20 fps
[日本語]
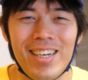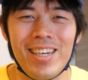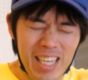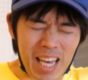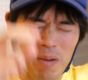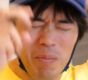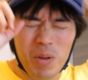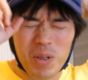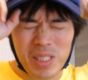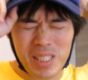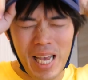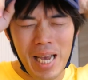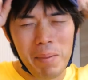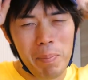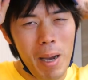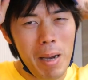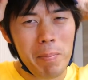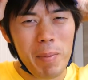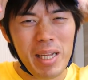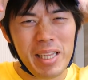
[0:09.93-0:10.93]
いや、もう
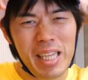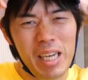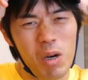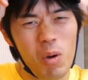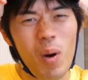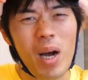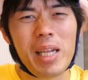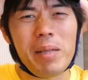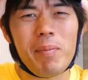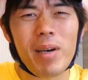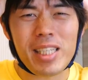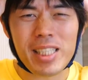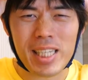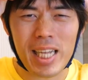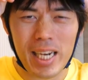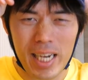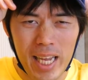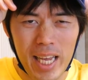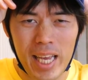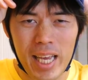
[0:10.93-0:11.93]
サイバーマンデー終わりまし
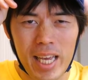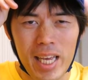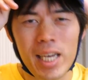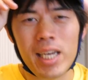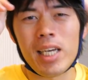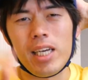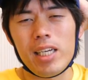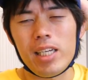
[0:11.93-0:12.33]
たね。